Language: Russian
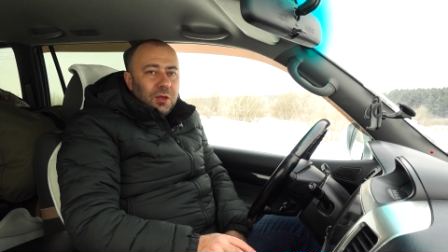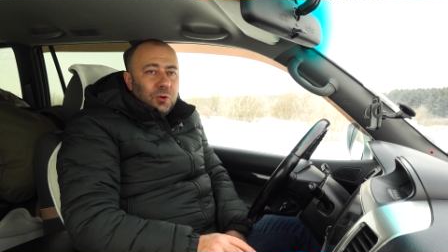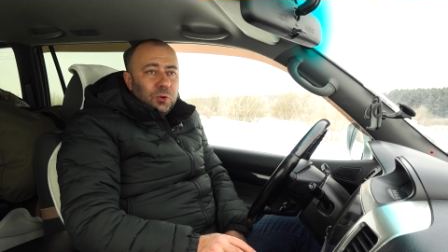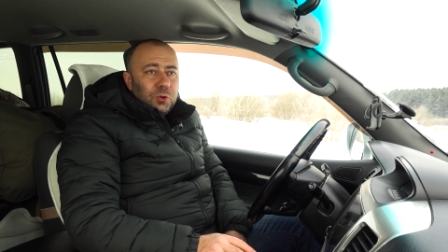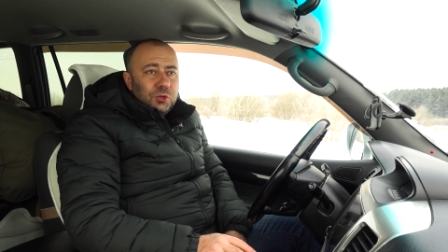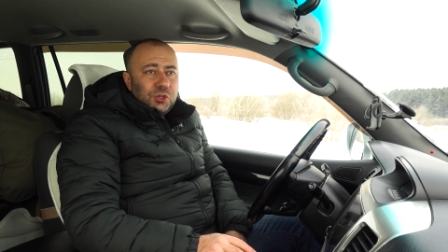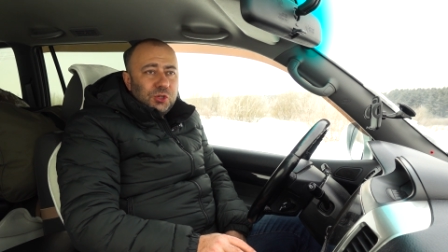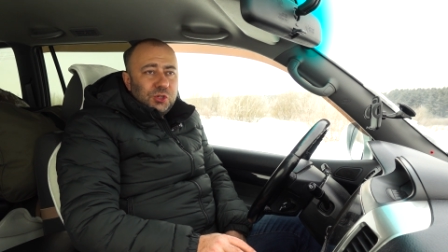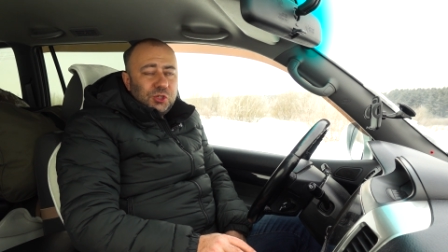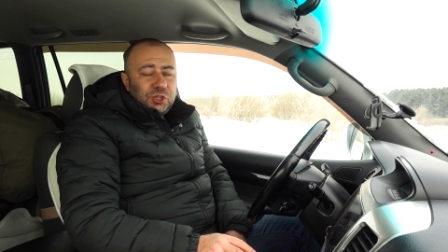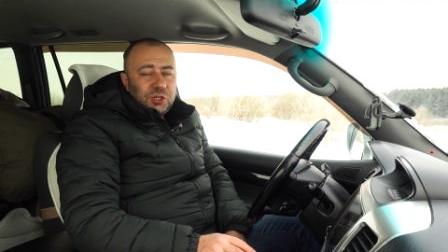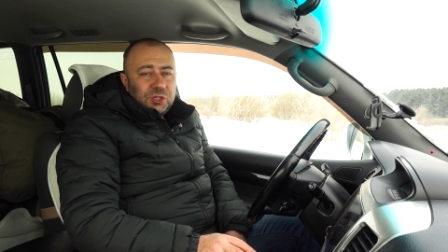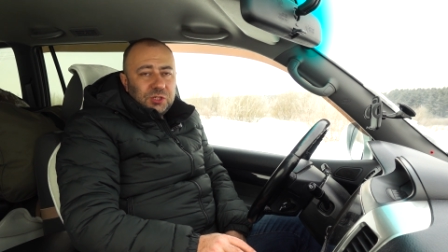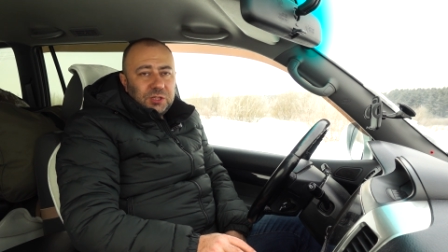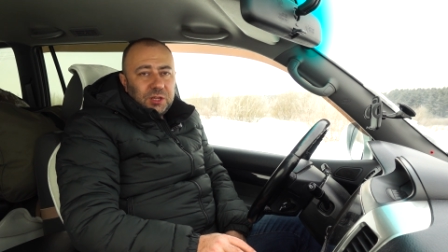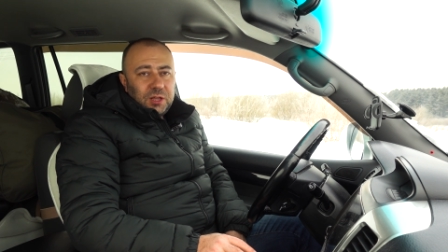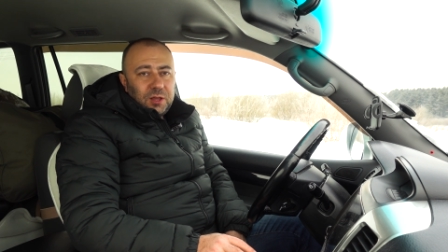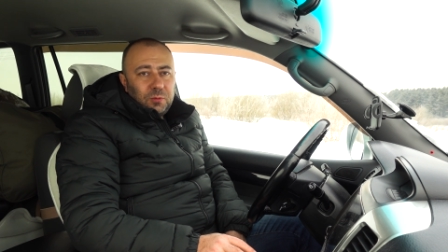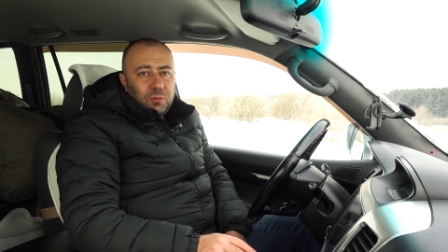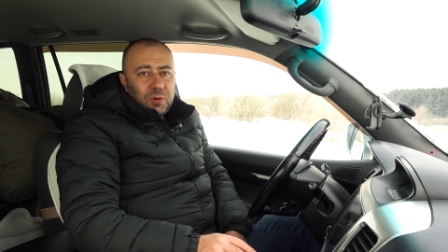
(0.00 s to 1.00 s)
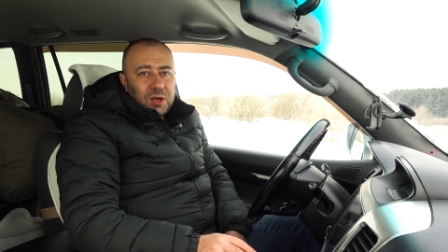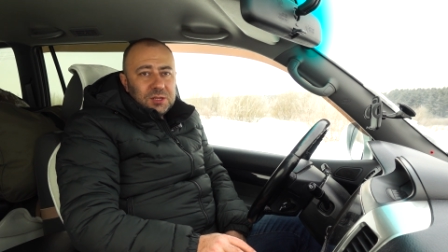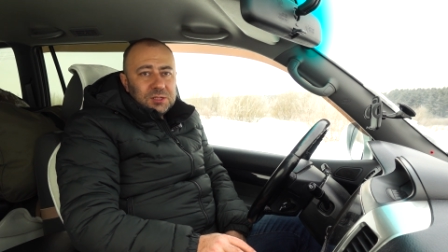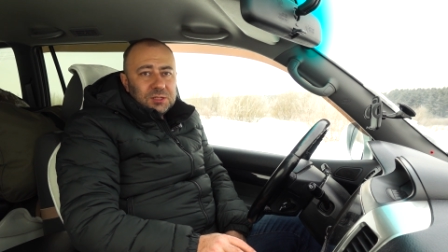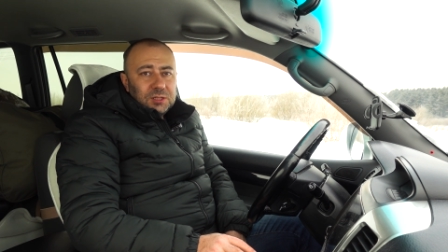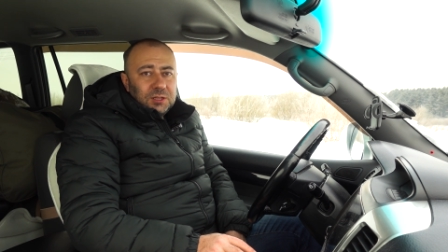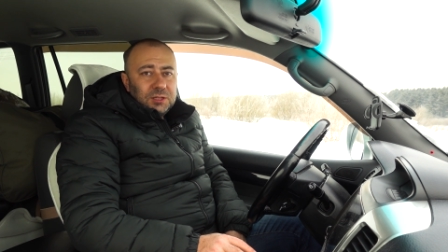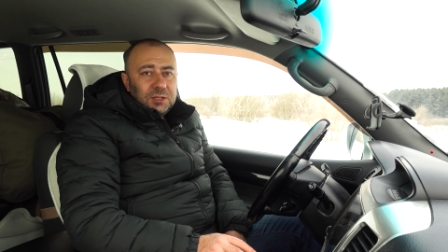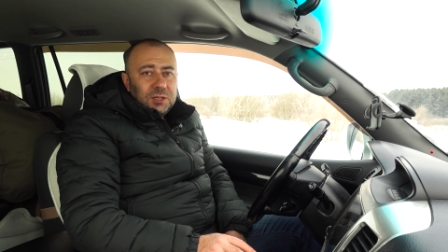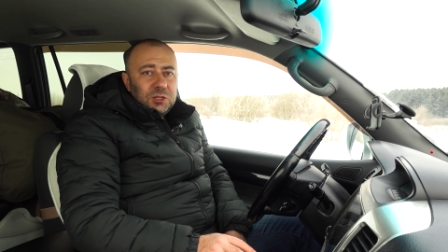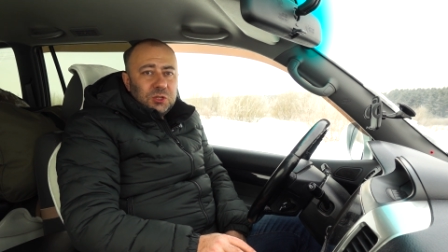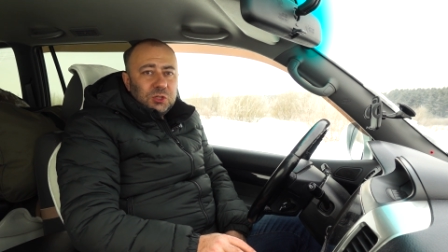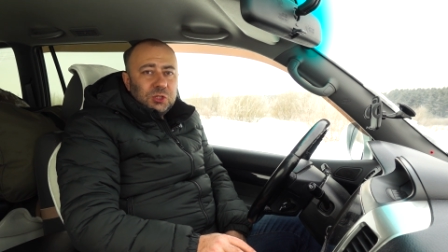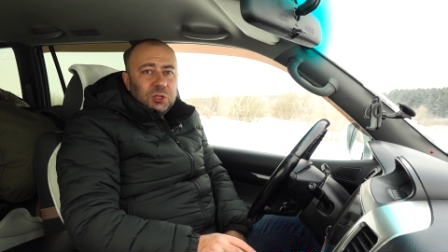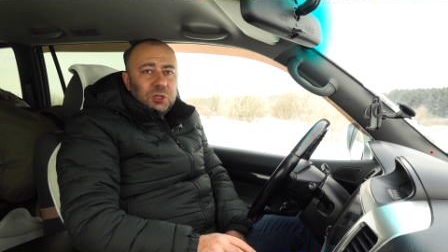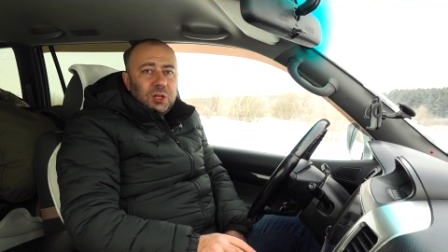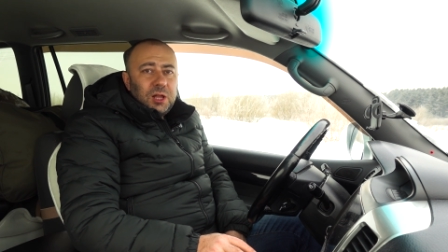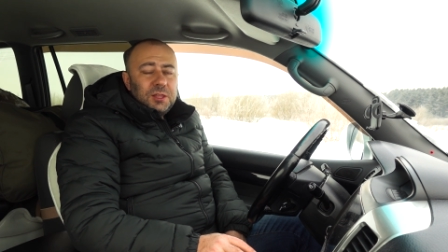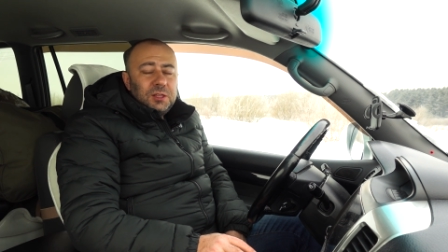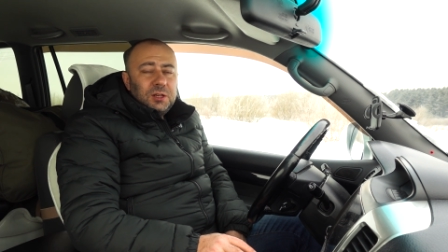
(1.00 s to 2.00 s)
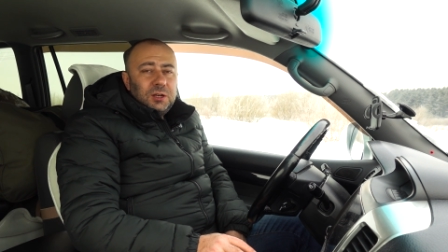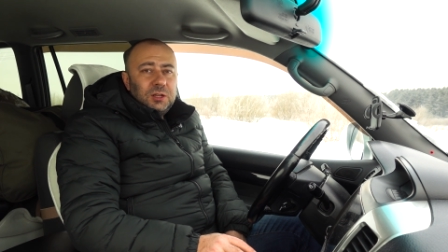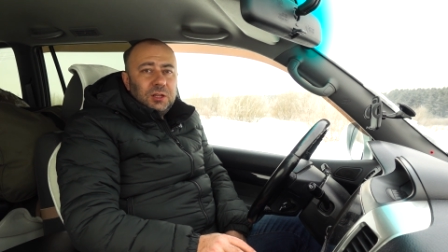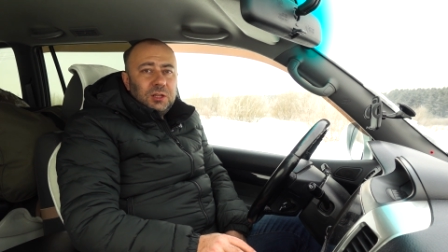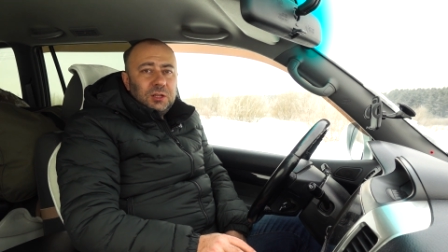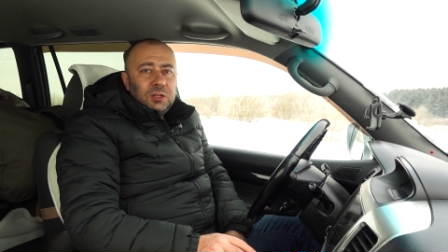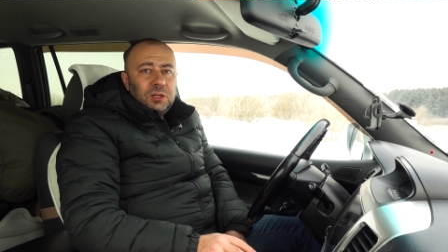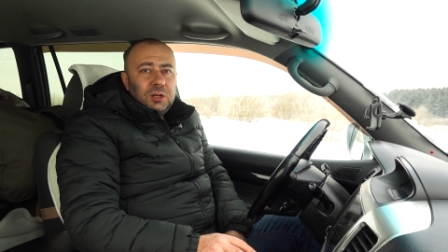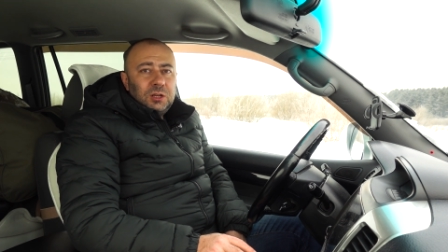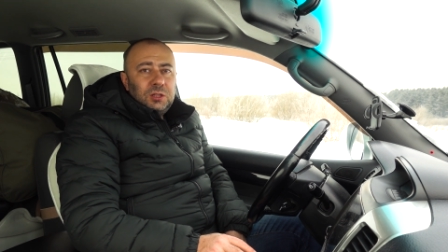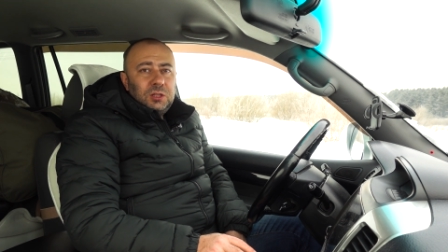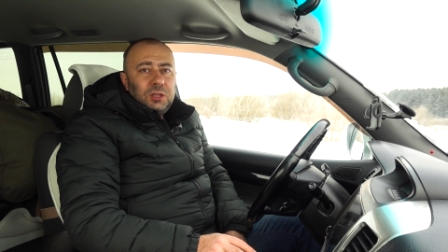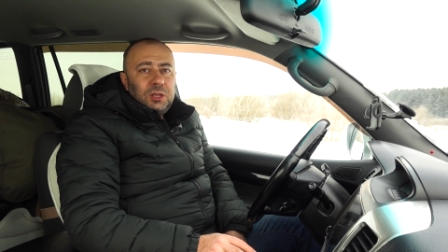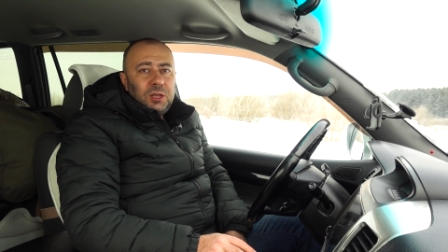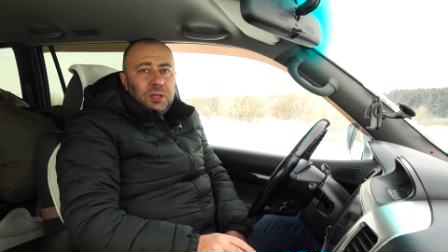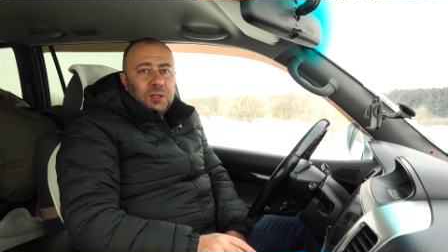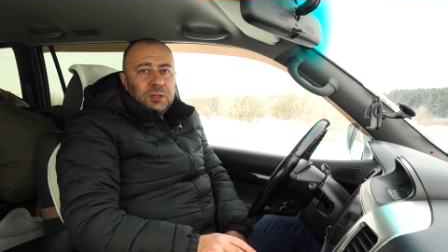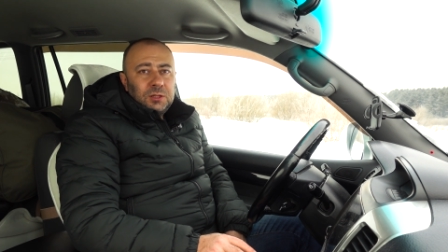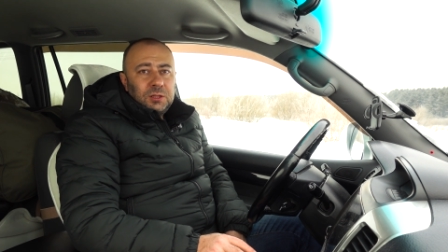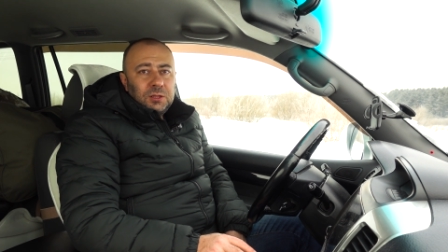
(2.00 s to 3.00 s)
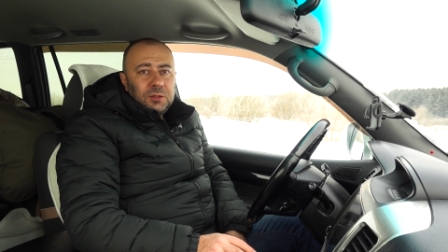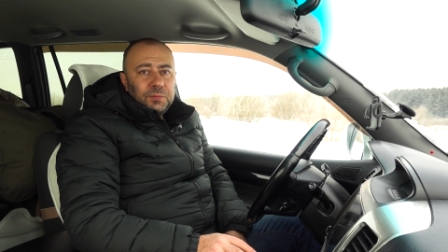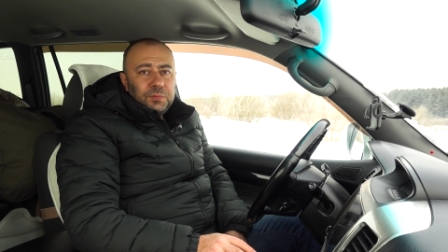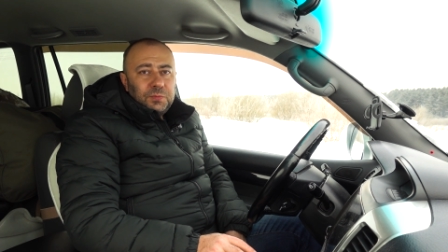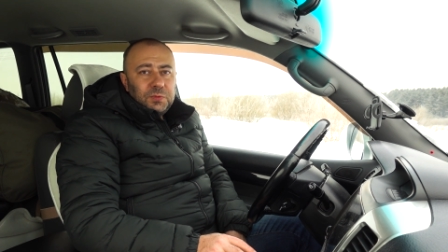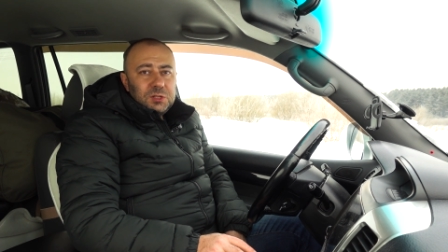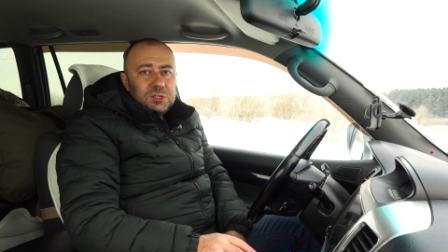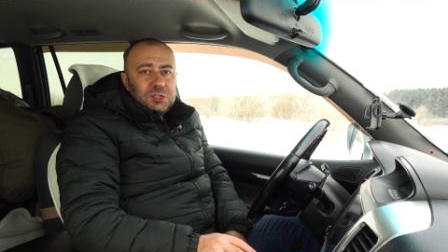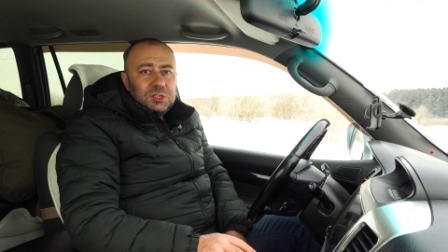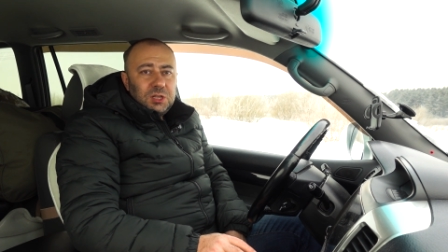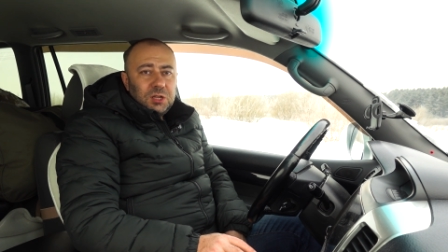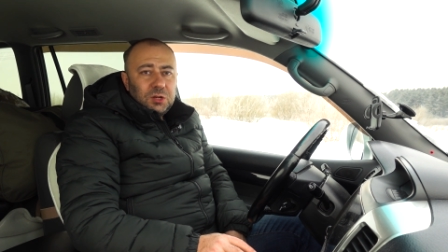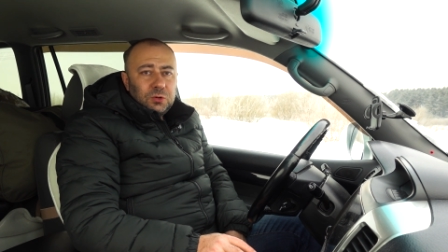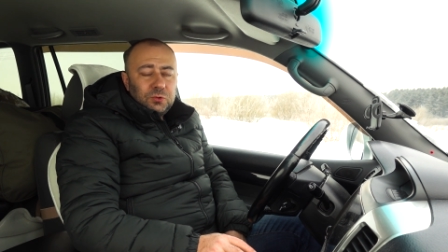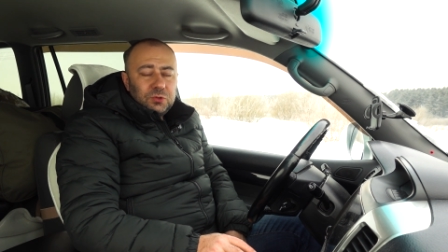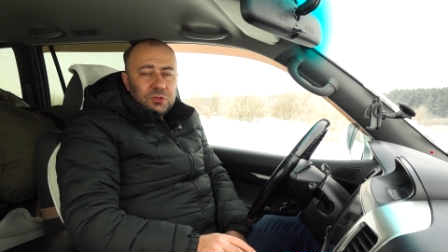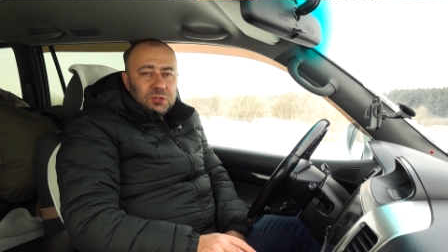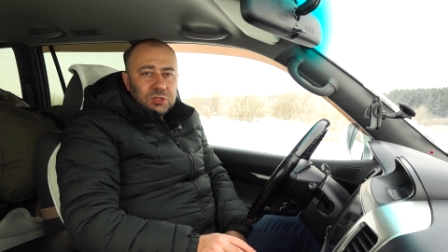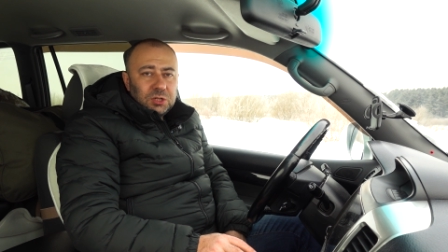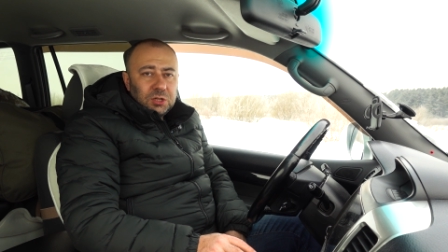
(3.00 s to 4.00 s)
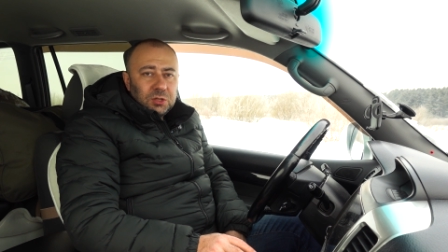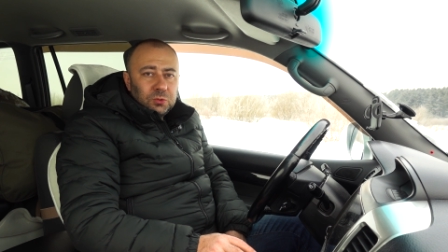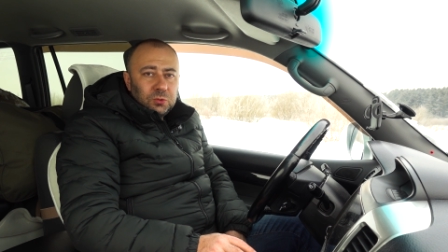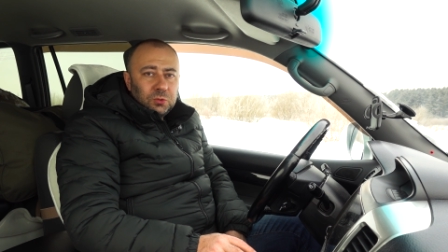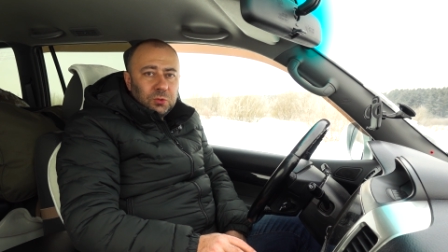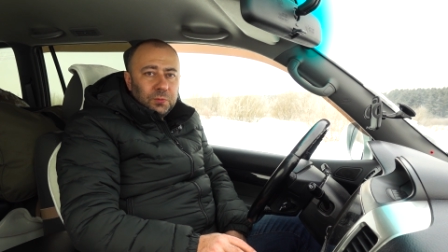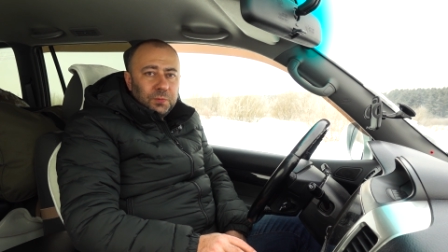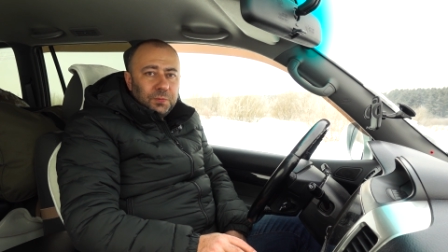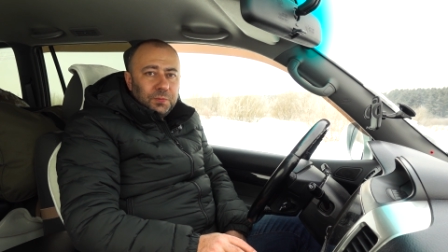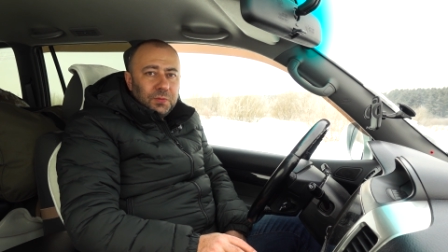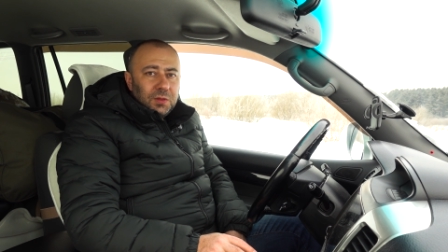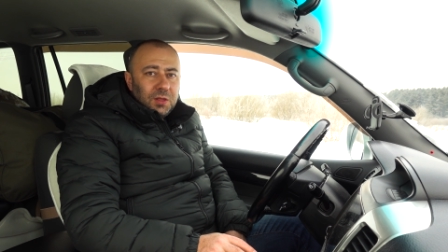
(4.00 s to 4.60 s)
Очень чистое масло на нежелательные ингредиенты, серу и золу.